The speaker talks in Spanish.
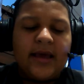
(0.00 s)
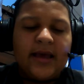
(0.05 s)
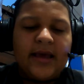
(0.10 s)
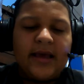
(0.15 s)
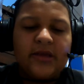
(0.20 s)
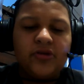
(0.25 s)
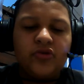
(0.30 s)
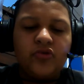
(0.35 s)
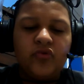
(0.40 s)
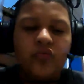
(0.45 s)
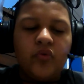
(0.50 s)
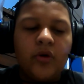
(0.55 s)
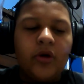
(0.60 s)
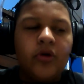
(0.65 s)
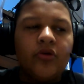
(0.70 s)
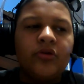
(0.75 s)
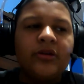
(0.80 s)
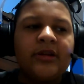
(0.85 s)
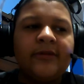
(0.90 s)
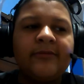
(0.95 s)
es un
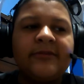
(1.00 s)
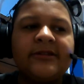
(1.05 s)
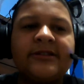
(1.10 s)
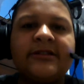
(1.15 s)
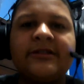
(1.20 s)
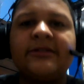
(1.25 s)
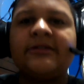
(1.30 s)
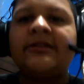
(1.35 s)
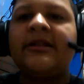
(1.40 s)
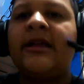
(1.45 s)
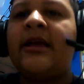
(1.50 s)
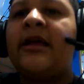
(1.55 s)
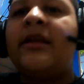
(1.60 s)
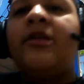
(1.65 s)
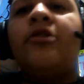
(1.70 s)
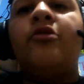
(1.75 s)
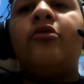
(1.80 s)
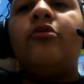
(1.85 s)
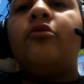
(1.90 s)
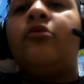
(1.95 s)
juego de
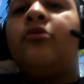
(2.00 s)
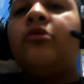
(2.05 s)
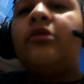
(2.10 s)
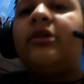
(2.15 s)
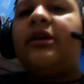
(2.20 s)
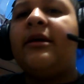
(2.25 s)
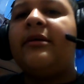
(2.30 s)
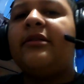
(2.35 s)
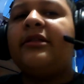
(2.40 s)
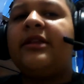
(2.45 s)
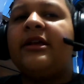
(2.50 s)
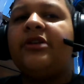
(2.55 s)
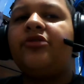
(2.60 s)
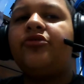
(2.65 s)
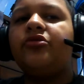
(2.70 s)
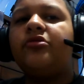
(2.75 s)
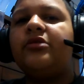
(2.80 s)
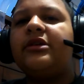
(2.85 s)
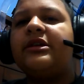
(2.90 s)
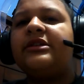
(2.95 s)
misterio o qué. De
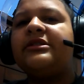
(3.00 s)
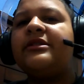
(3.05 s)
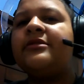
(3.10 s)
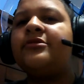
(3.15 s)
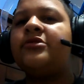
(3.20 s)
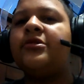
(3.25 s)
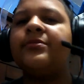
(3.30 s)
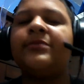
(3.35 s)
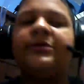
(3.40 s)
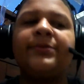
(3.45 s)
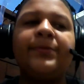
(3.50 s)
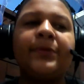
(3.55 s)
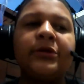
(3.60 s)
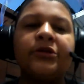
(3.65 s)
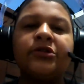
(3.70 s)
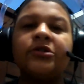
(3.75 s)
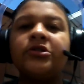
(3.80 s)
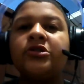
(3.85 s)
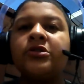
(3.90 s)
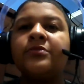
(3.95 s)
hecho, es de zombies, por
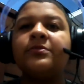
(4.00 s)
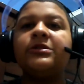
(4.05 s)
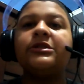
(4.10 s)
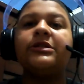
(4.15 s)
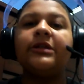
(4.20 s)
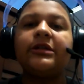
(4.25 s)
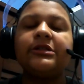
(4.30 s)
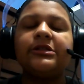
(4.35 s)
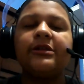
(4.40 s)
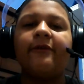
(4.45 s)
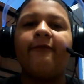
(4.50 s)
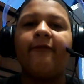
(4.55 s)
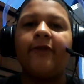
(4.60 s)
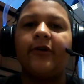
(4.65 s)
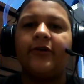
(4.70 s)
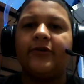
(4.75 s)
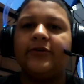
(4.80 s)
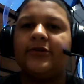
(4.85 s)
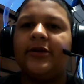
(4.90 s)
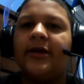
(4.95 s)
eso zombies sí que están
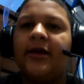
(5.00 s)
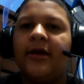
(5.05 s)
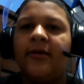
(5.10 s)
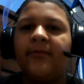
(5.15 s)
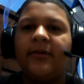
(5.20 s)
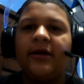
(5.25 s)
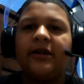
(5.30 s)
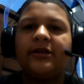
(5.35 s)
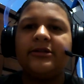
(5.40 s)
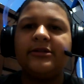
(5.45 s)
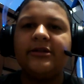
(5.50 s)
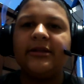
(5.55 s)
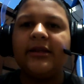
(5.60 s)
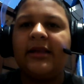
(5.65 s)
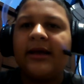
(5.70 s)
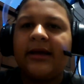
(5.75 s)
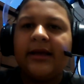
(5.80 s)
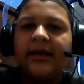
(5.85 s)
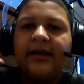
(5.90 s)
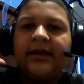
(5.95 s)
feos. Parece
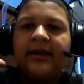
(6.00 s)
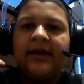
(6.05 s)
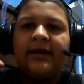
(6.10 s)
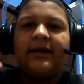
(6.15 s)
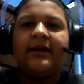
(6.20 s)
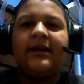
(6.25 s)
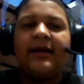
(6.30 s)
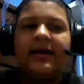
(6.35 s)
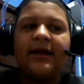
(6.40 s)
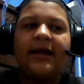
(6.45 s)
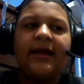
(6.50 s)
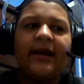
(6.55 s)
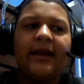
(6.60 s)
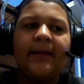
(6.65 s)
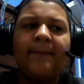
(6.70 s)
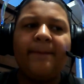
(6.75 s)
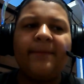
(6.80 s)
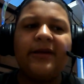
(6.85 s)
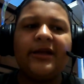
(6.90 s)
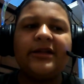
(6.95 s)
la,
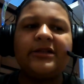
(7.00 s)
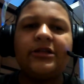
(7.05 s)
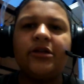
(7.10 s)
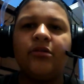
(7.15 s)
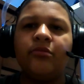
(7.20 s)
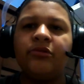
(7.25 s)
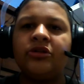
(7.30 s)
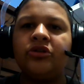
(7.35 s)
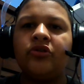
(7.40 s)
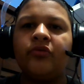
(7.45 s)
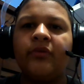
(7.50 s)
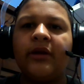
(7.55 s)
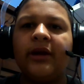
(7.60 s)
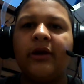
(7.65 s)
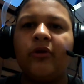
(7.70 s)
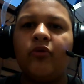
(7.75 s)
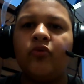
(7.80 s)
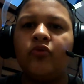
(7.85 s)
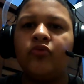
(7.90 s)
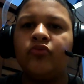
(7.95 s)
cara, parece como si
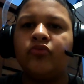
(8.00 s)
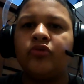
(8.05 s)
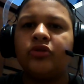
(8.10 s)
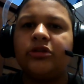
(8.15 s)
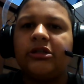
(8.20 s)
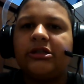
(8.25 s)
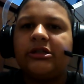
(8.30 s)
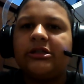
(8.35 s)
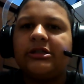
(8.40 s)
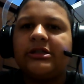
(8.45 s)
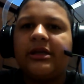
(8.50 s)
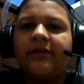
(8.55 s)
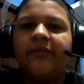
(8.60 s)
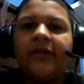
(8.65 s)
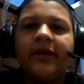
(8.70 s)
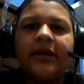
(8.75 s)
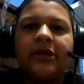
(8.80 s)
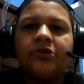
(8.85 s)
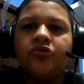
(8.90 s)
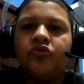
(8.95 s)
tuviera un, no sé si
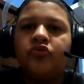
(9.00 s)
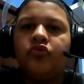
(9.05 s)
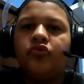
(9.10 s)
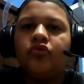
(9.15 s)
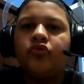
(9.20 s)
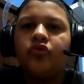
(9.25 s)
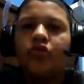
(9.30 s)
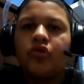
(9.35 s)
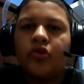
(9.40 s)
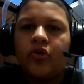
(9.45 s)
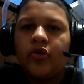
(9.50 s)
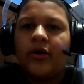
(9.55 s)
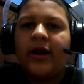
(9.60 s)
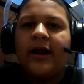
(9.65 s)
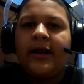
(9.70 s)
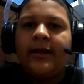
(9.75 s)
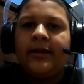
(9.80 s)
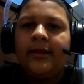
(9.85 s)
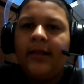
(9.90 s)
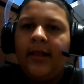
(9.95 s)
saben que es un
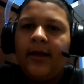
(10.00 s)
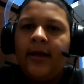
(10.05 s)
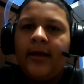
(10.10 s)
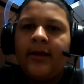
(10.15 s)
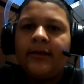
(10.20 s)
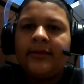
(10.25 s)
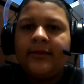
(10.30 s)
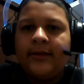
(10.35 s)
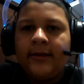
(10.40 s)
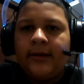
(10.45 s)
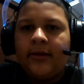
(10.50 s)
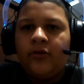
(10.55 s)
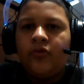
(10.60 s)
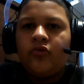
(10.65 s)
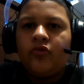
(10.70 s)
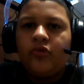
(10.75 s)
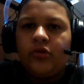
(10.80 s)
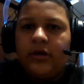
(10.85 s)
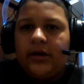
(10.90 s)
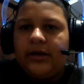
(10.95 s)
coral, de
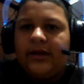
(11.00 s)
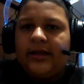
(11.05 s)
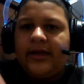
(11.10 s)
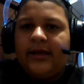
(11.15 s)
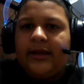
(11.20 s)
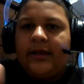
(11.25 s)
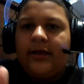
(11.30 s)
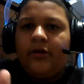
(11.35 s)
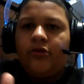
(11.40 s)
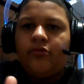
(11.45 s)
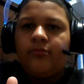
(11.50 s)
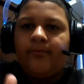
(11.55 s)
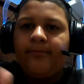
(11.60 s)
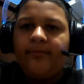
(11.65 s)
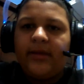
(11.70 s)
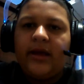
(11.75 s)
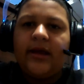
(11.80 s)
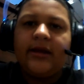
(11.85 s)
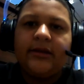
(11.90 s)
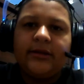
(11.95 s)
un coral de
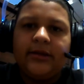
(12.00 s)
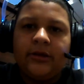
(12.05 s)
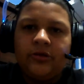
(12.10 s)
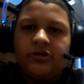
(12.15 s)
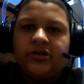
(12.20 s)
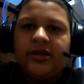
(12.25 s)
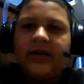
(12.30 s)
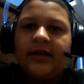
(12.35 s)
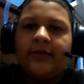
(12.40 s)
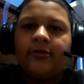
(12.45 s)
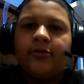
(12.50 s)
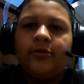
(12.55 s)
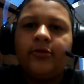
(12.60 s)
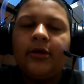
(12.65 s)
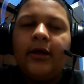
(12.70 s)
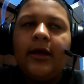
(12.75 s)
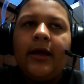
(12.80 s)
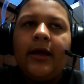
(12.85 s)
mar, de océano,